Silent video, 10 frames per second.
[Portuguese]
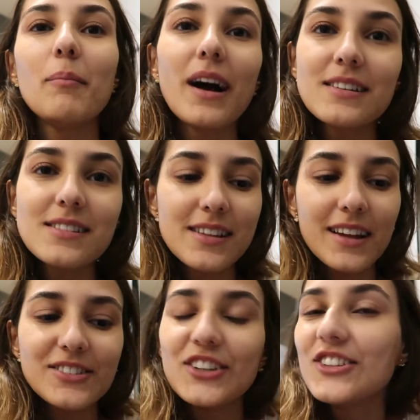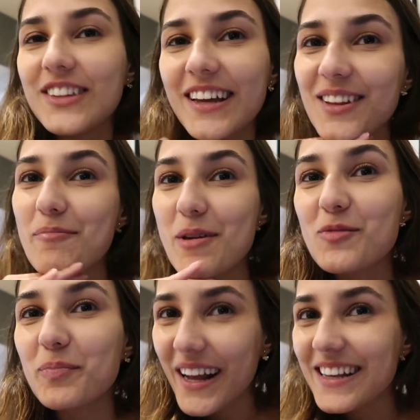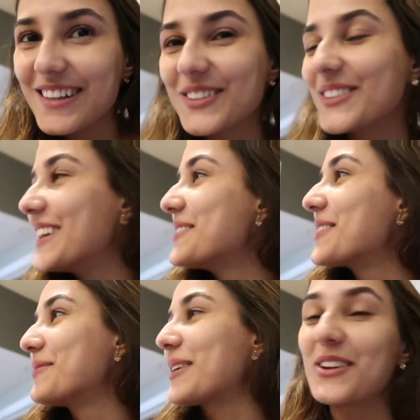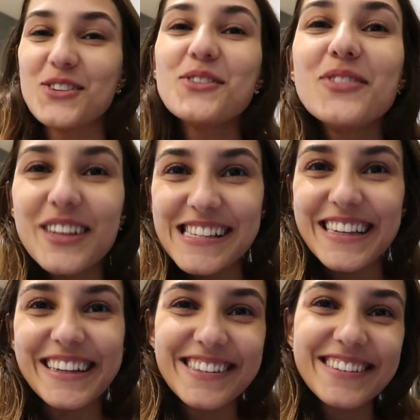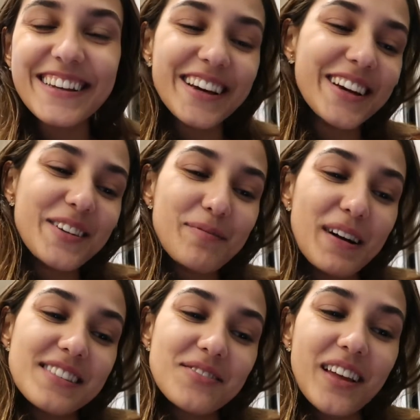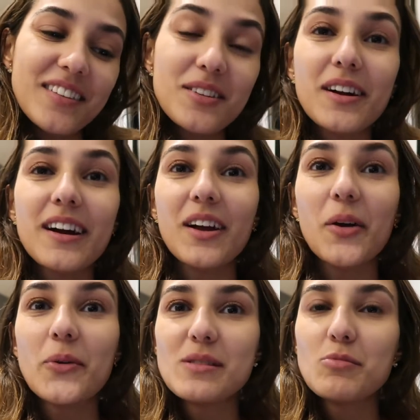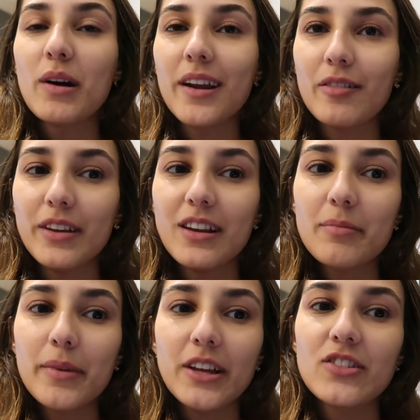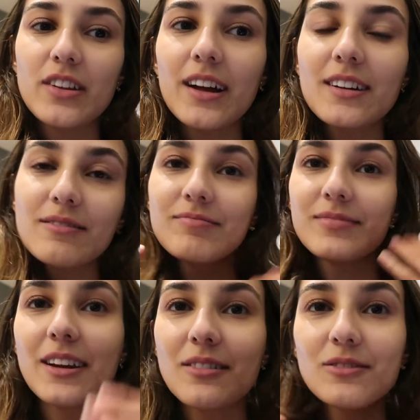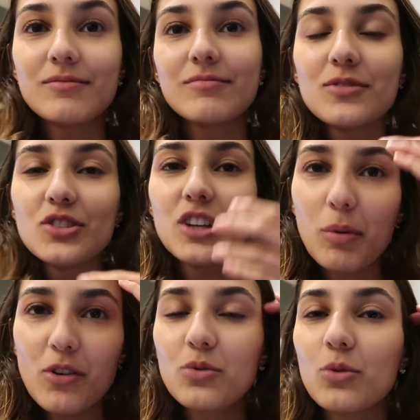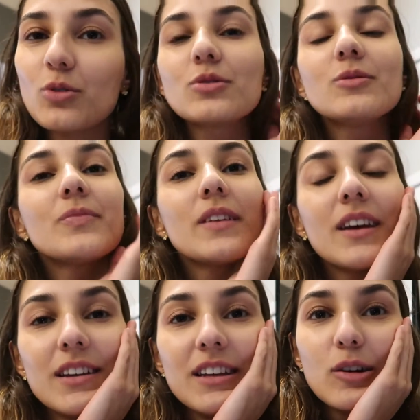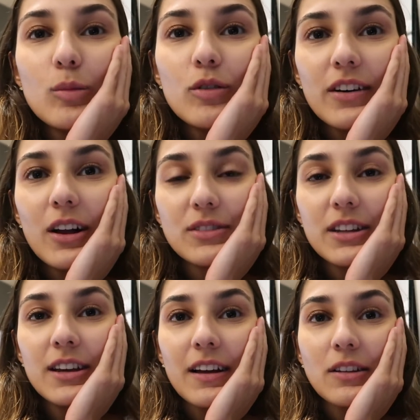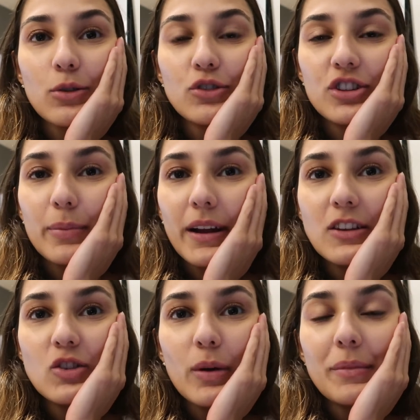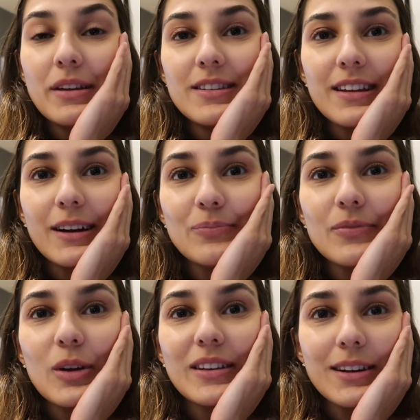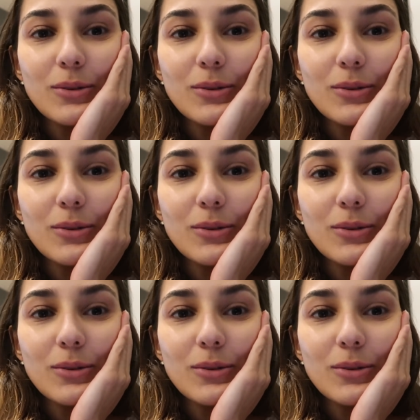Mas, né, a gente tem amigos pra isso, né? Pra difíceis. Mas não tá sendo aquela coisa mil maravilhas, mas a gente tá, né, um dia após o outro. E como eu falo, tem a tecnologia pra isso, pra amenizar as